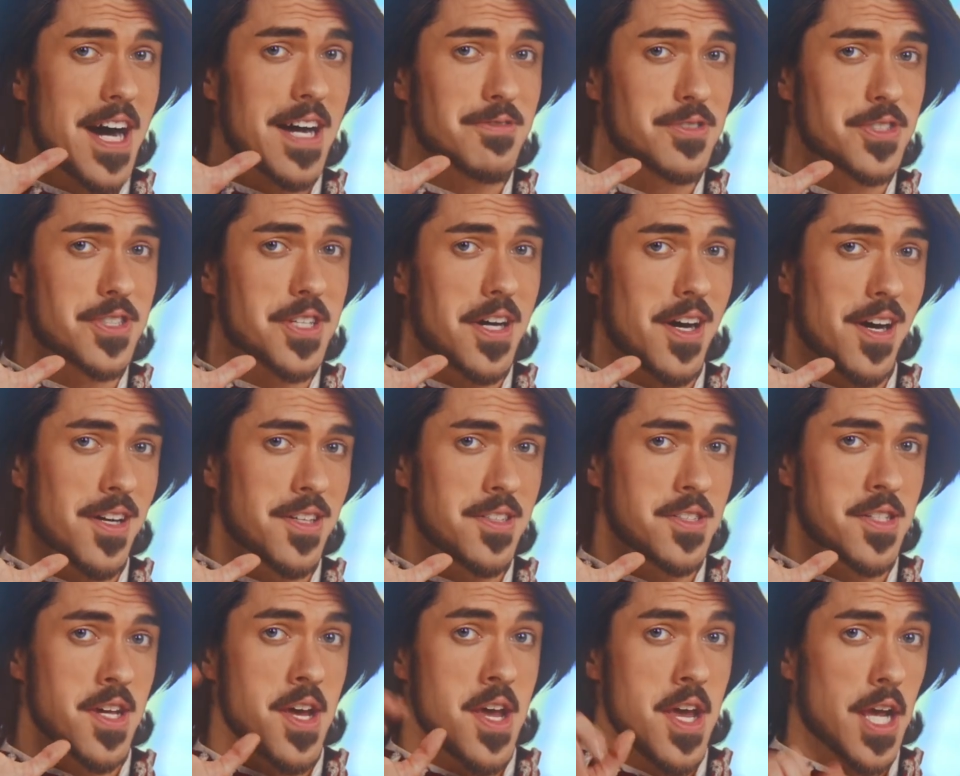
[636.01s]
至他还
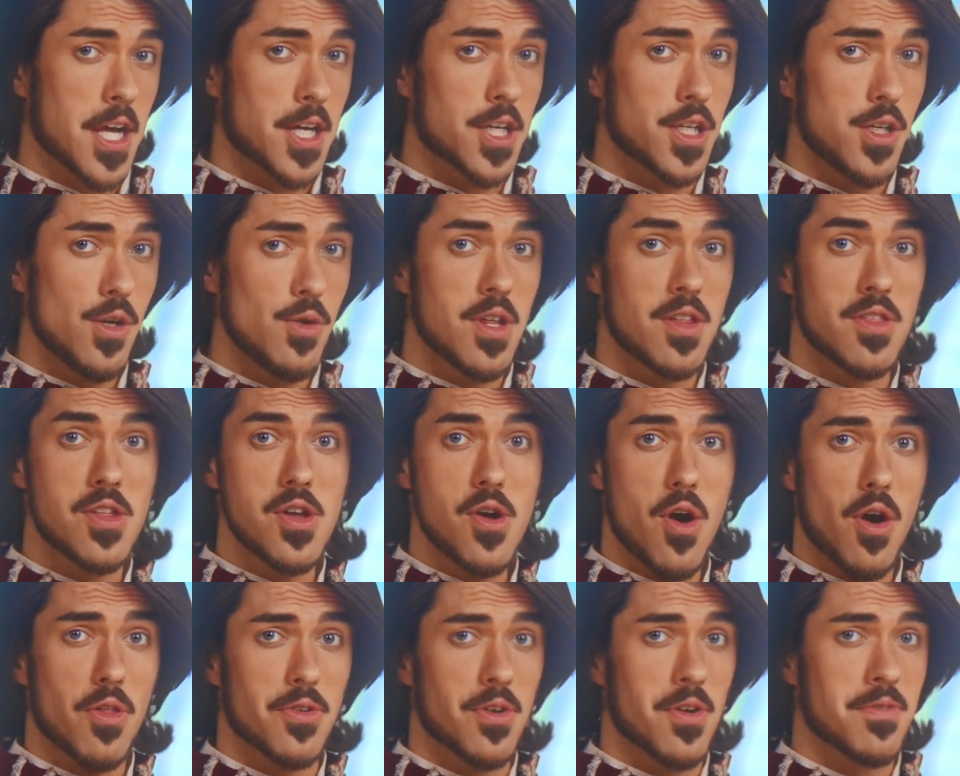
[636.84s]
说了，亚马
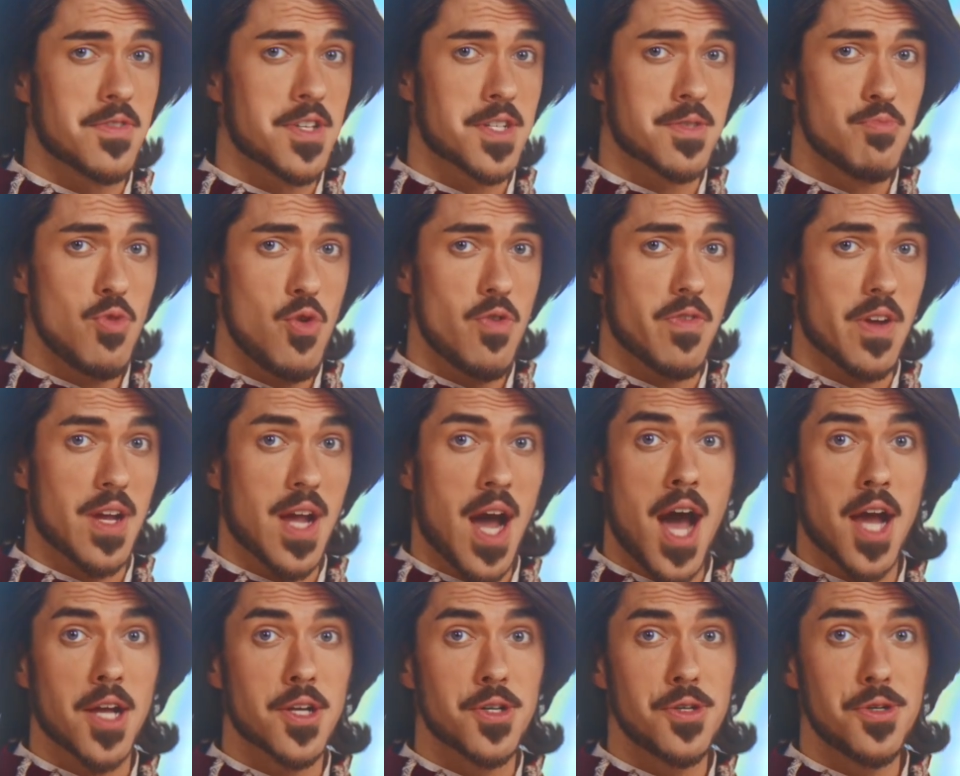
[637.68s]
逊的
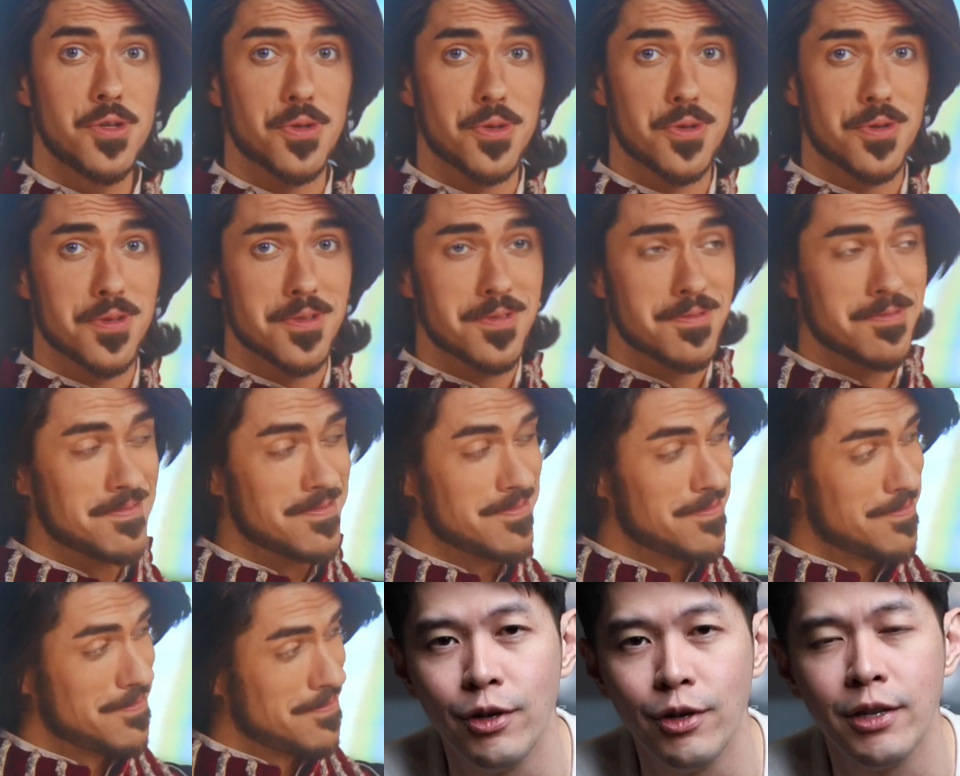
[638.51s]
reviews 有这么
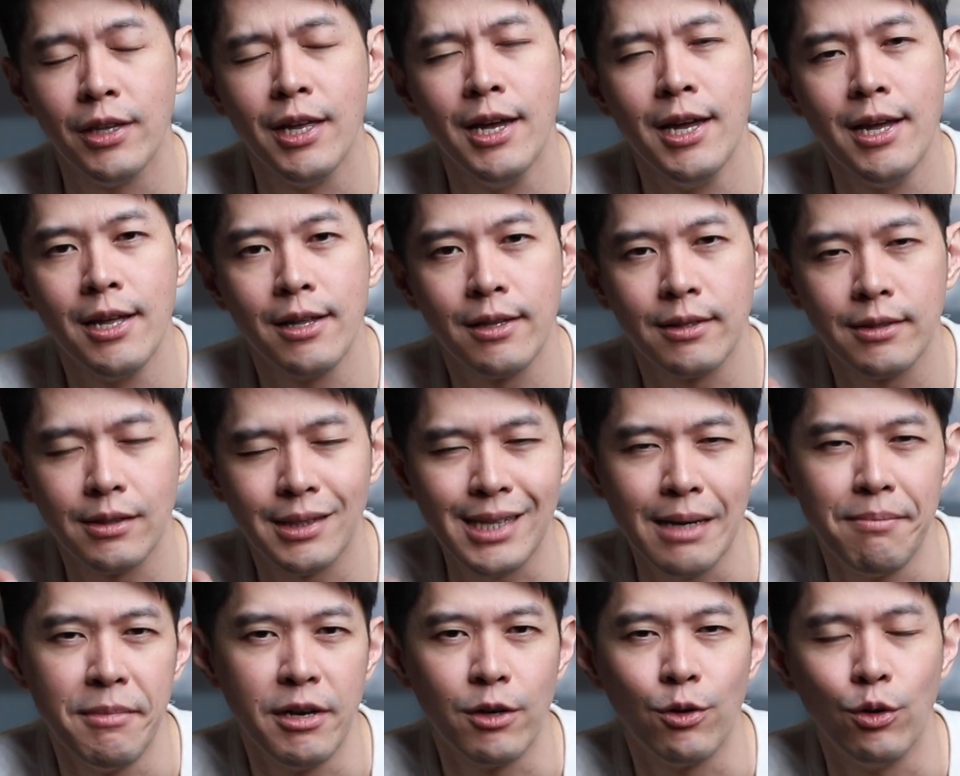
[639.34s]
多因为
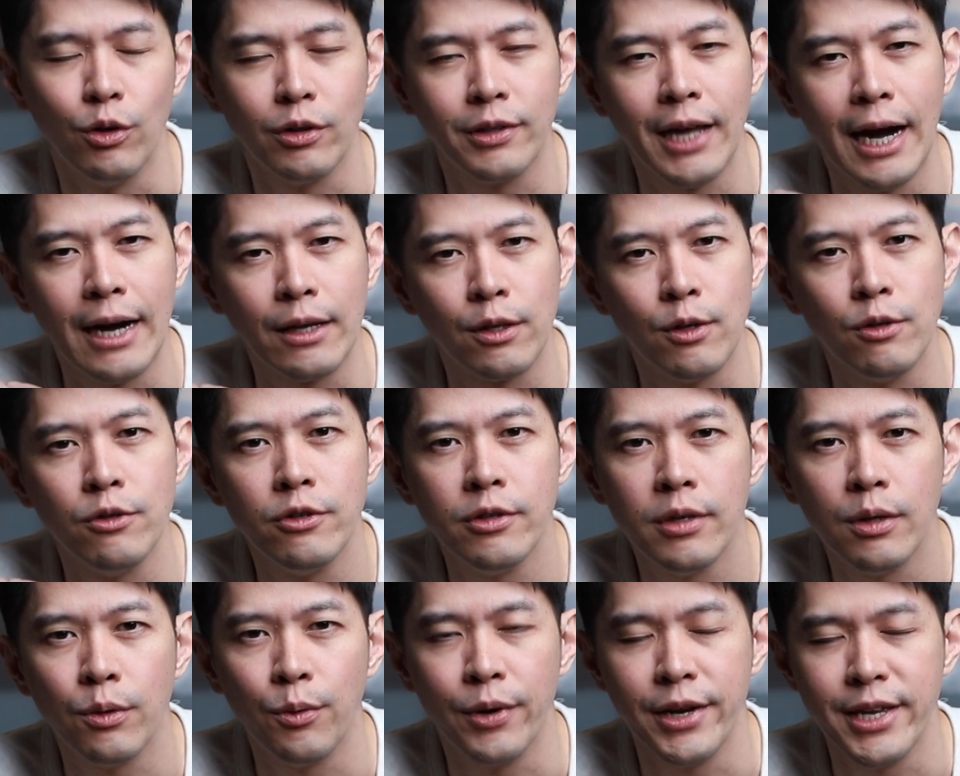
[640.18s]
在美国大家都
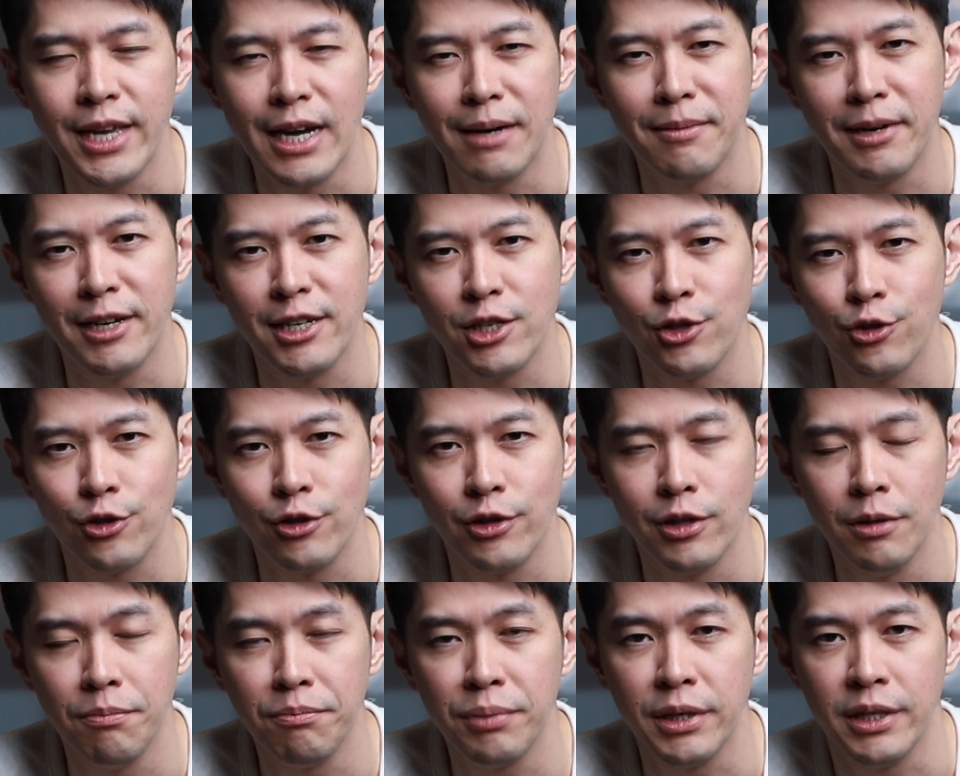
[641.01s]
认为亚马
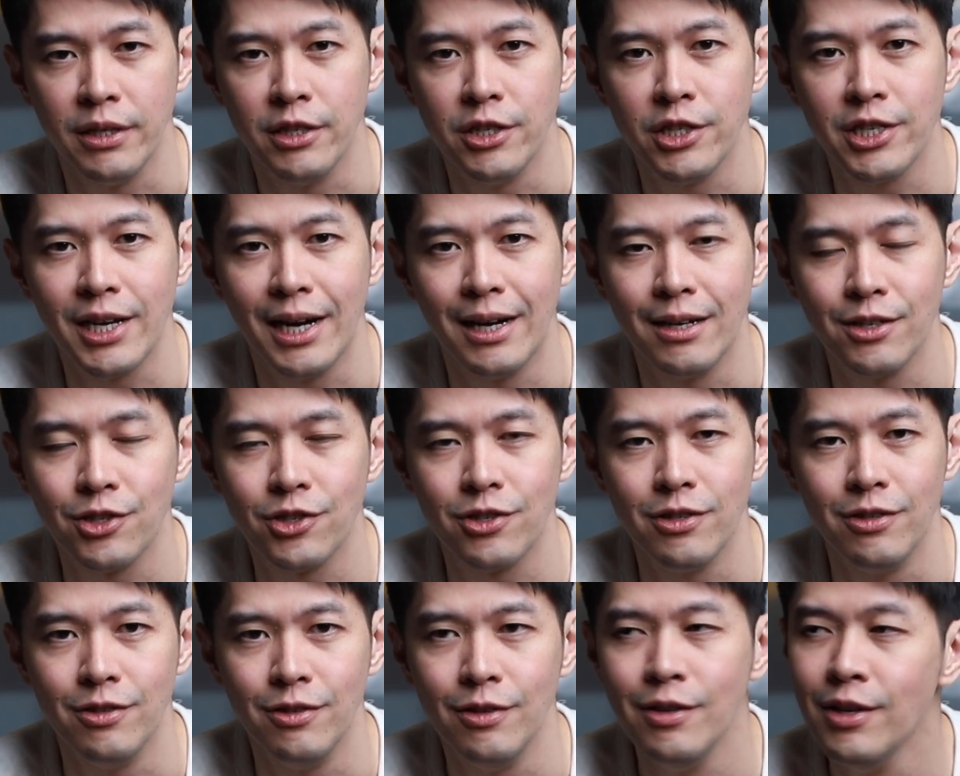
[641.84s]
逊的评价
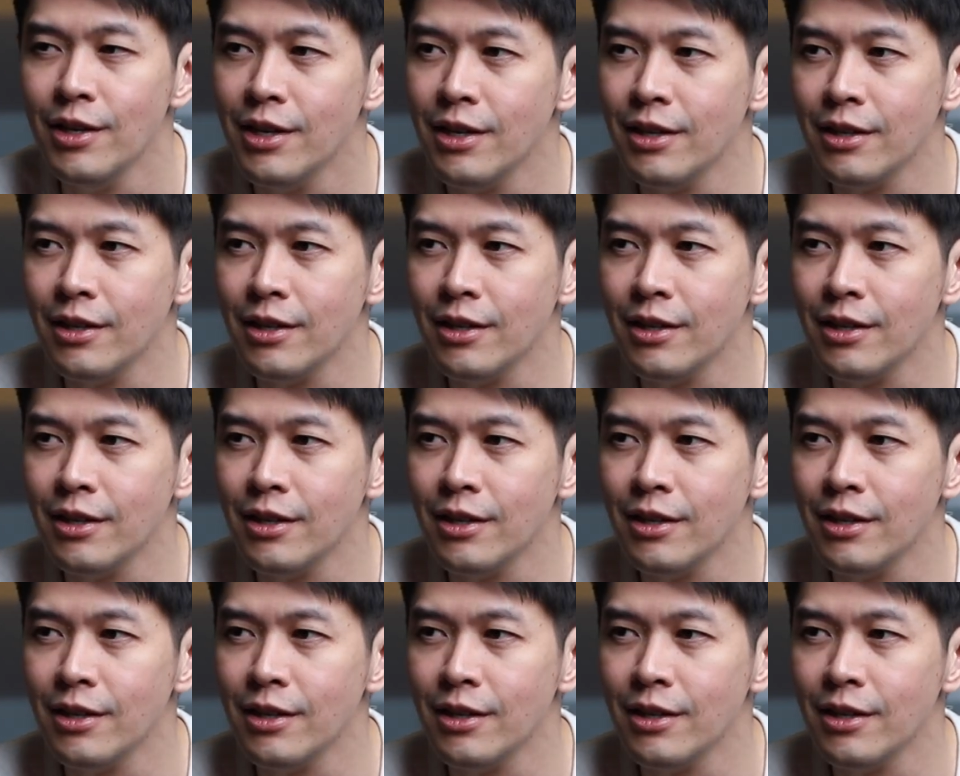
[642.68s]
是。